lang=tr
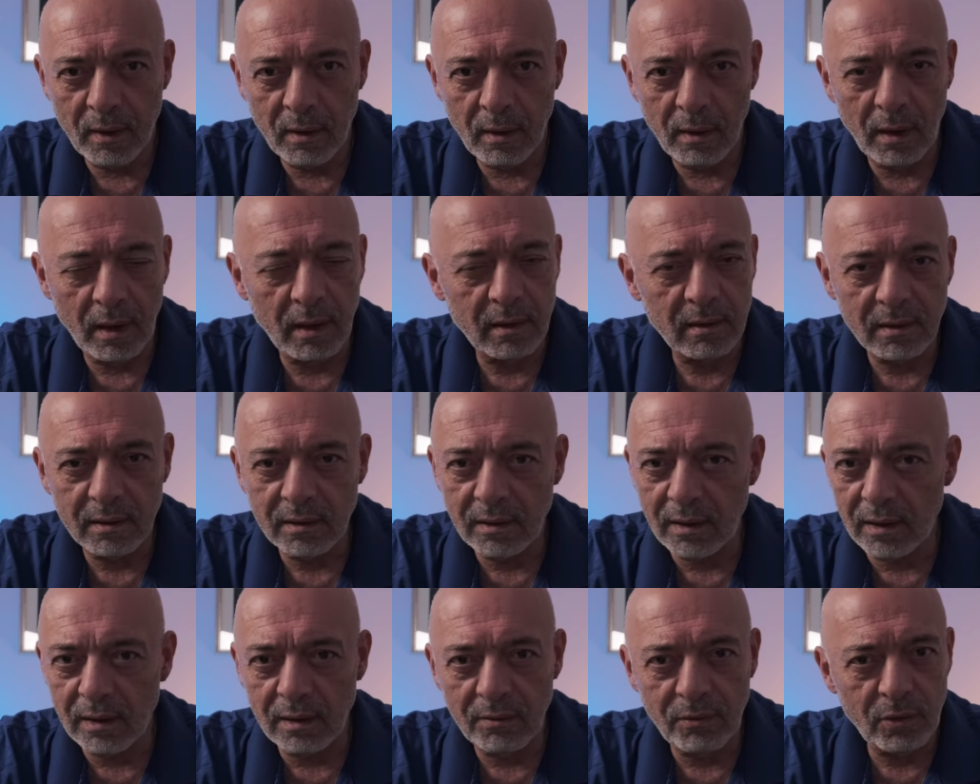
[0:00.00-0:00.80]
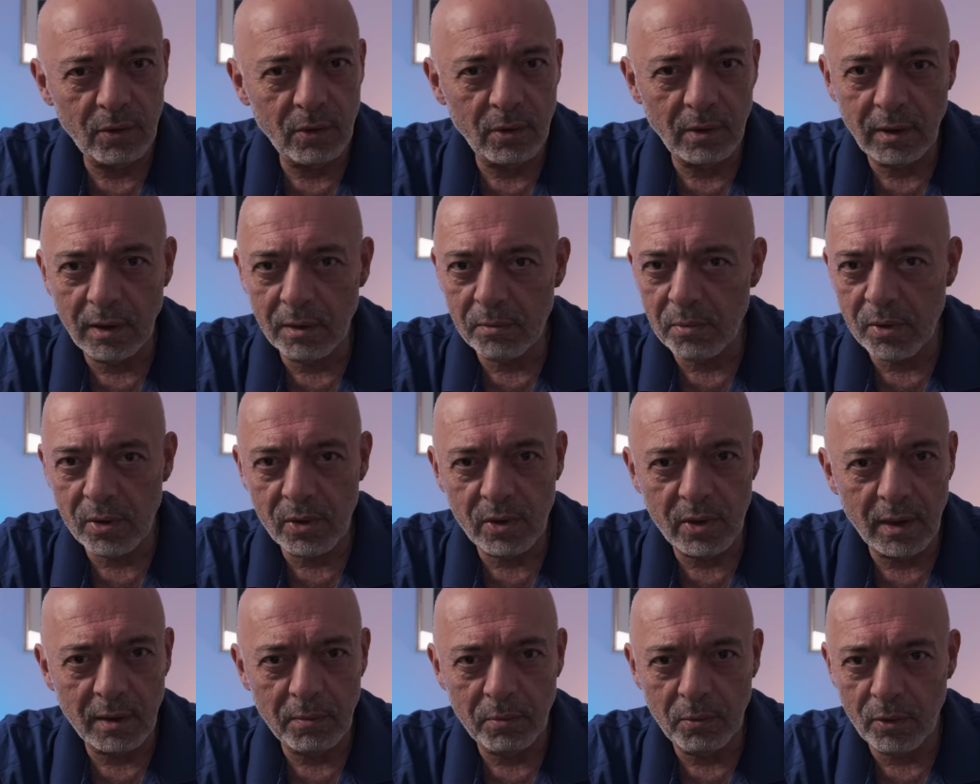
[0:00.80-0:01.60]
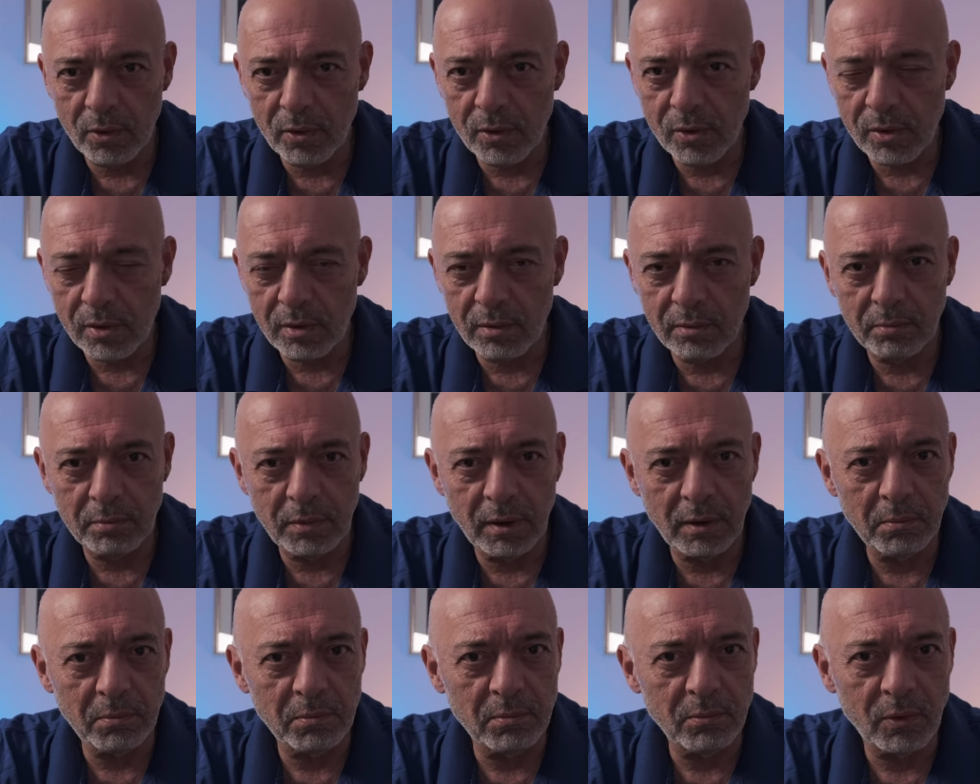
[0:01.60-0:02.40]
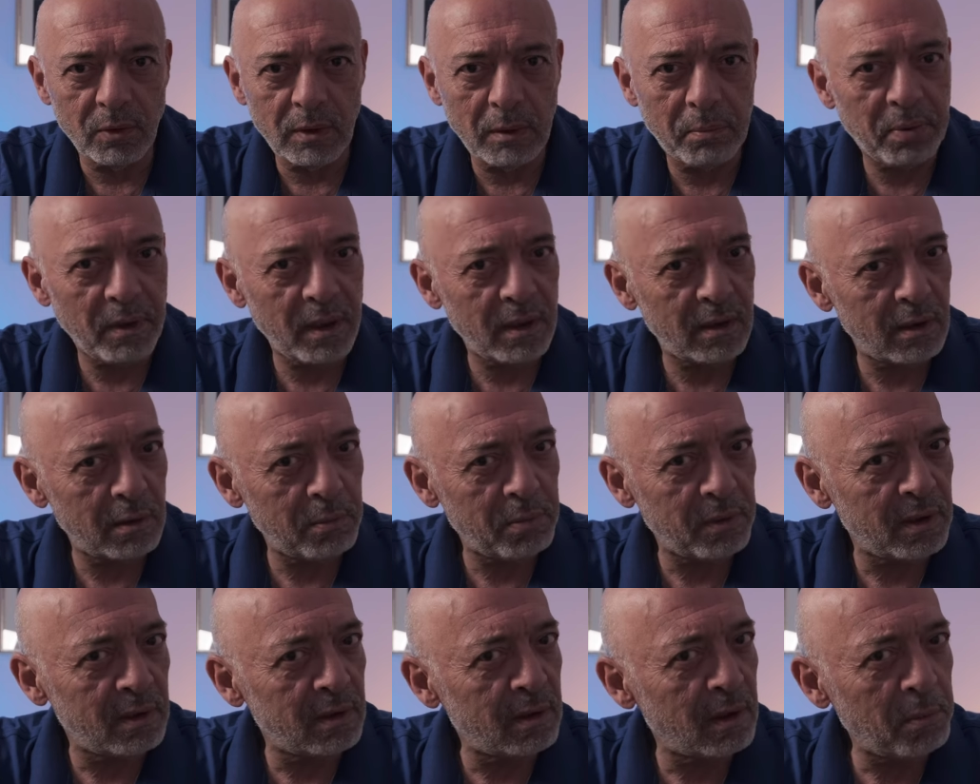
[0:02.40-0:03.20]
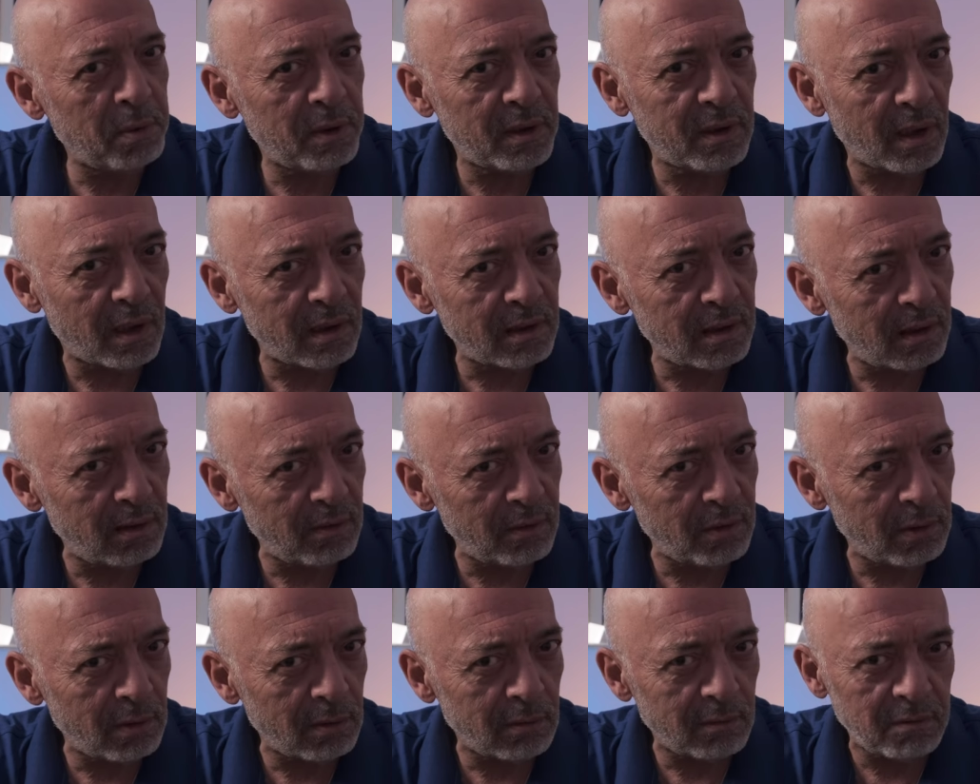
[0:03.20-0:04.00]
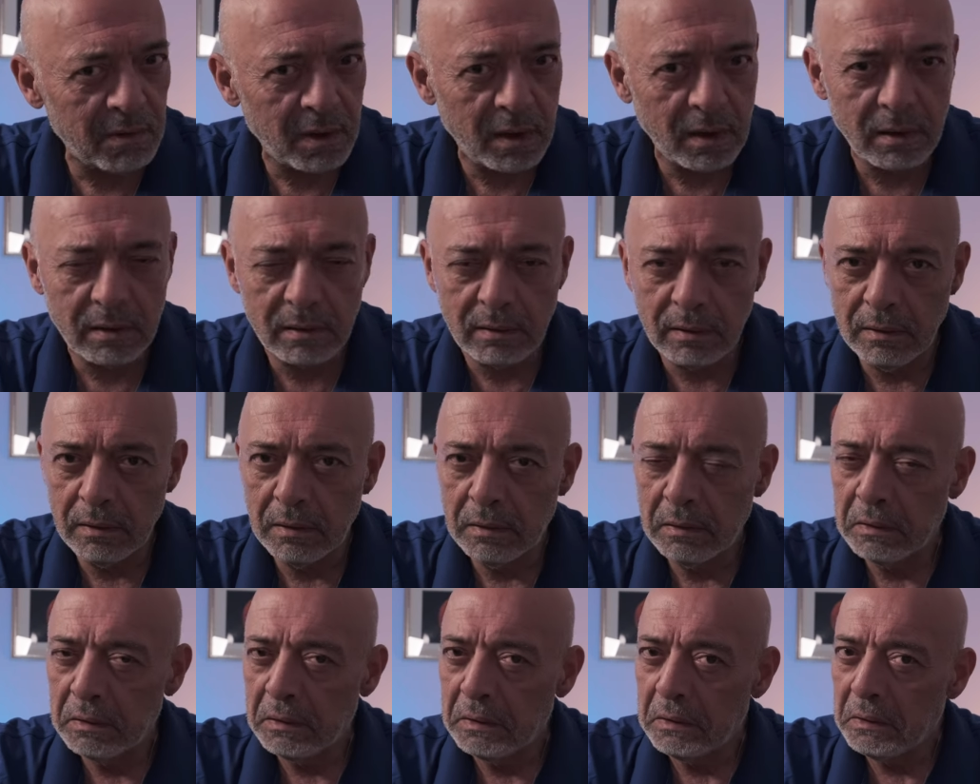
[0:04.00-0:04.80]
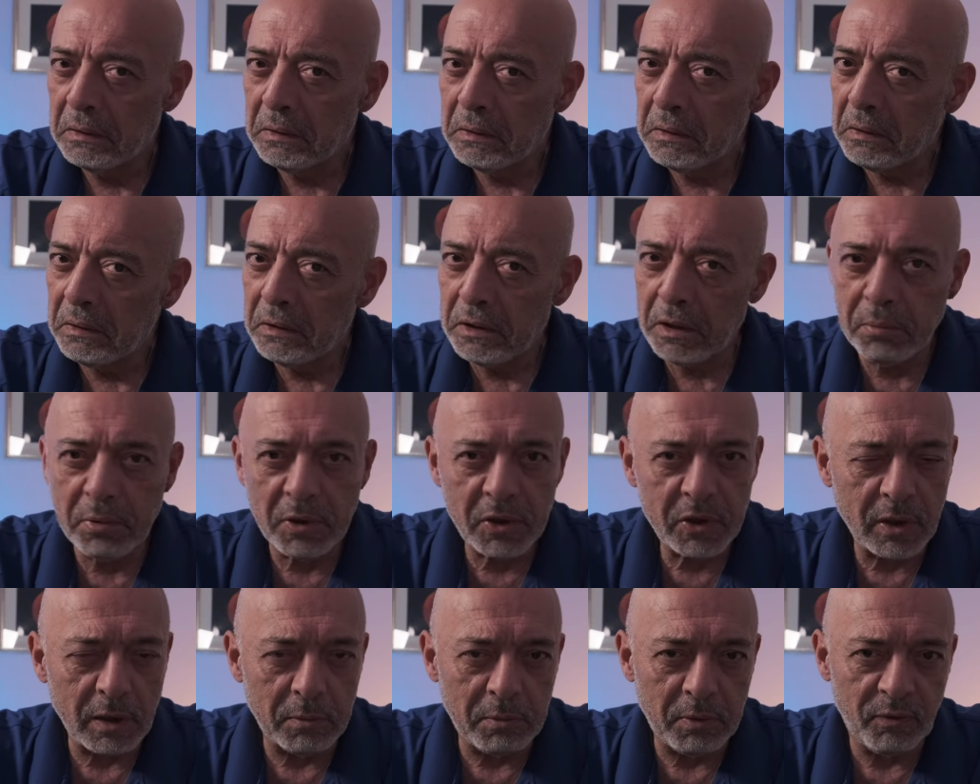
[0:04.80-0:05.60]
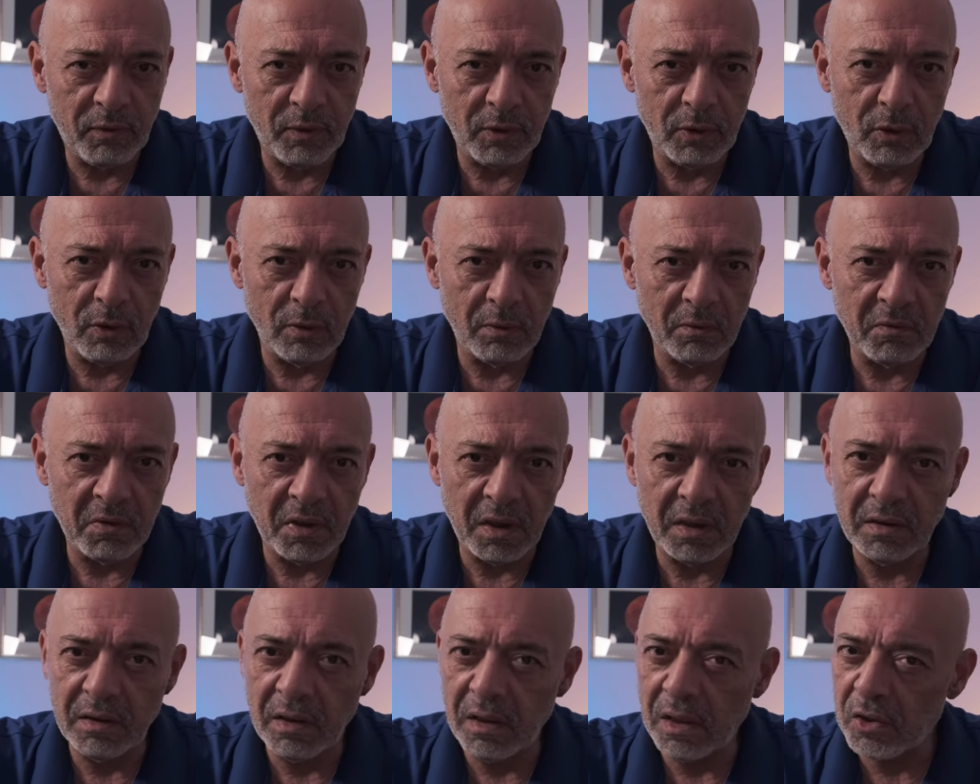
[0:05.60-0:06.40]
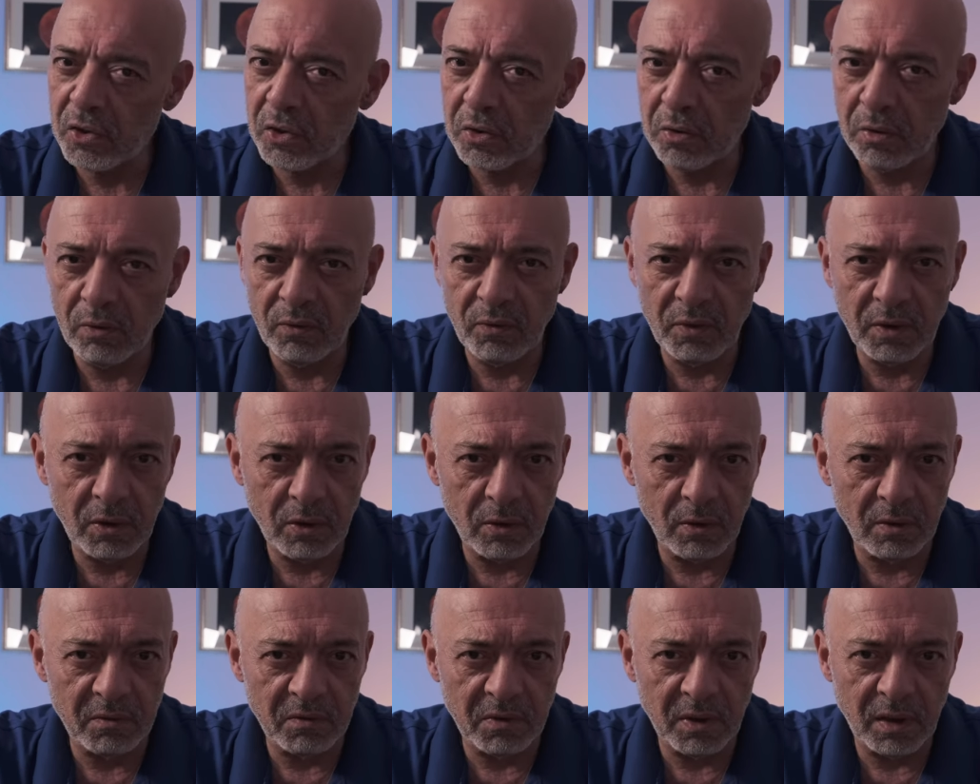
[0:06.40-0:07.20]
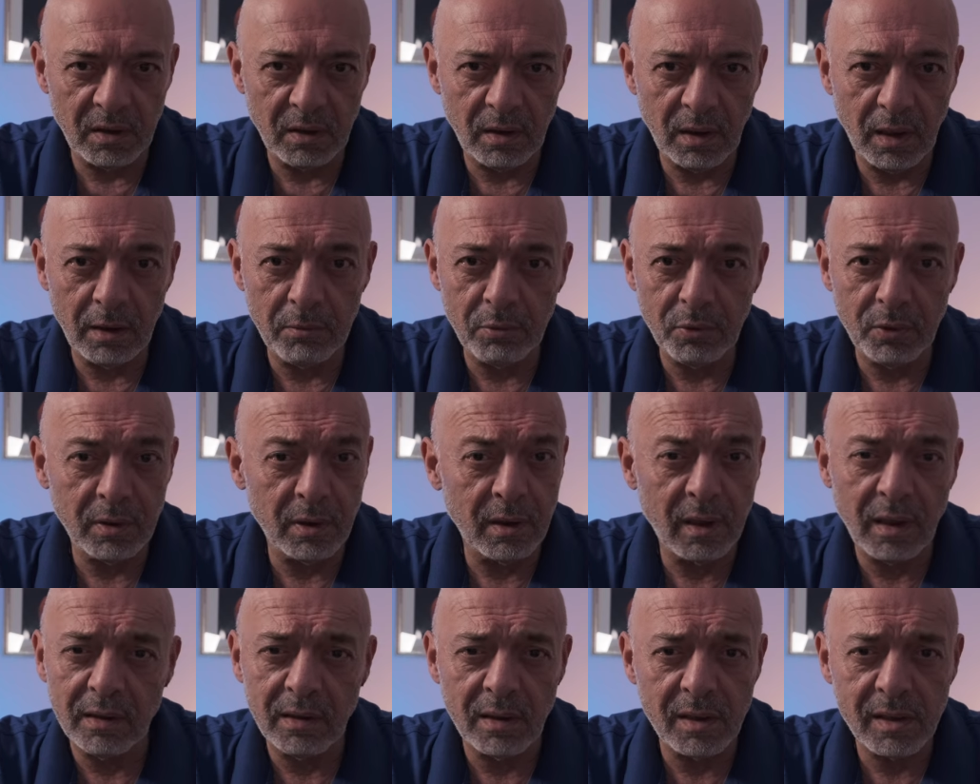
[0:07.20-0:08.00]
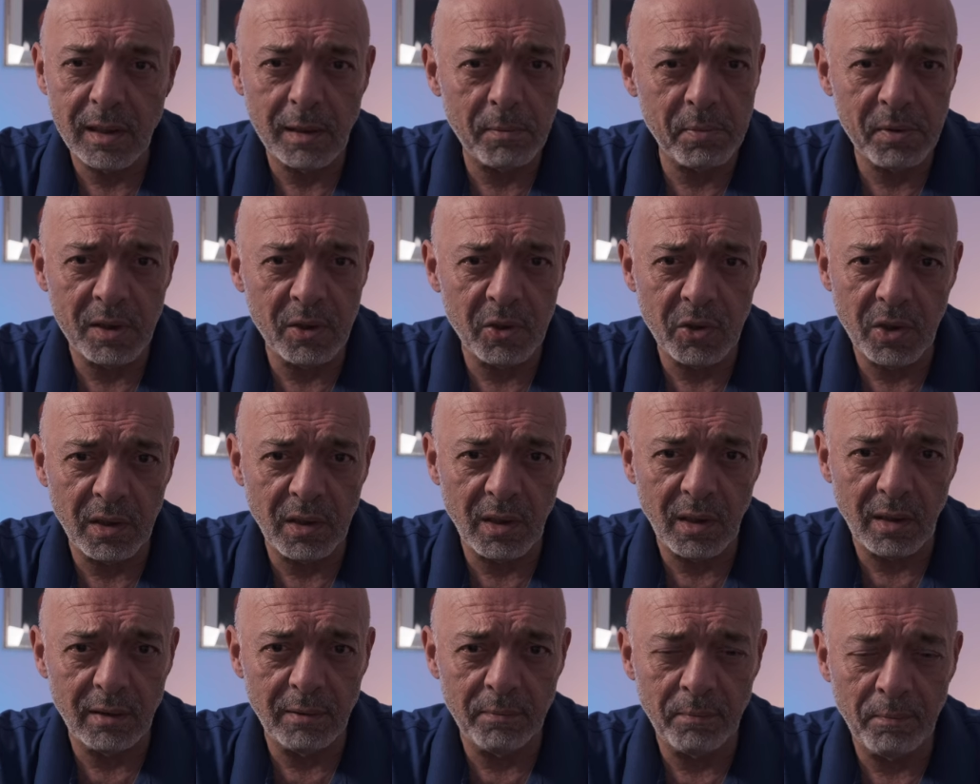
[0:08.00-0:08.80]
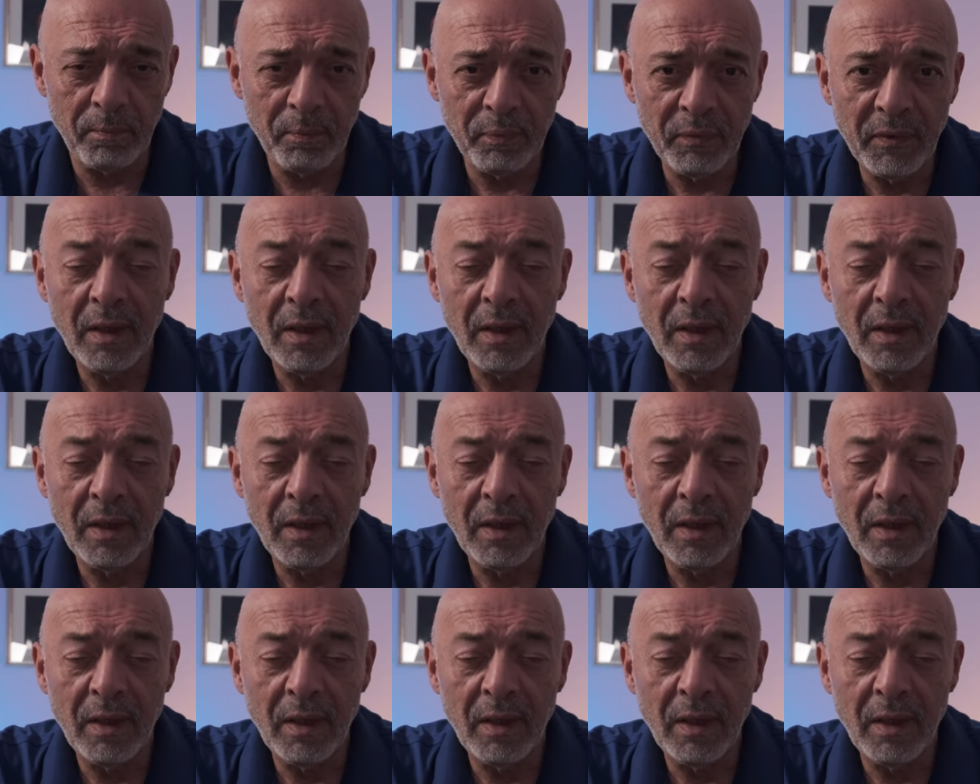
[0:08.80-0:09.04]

Artık kendi videolarımızı çekmiyoruz. Benim epeydir ne bir tatil videom var, ne başka bir videom var, ne yaş günü videom var. Halbuki neredeyse hepsini çekerdim.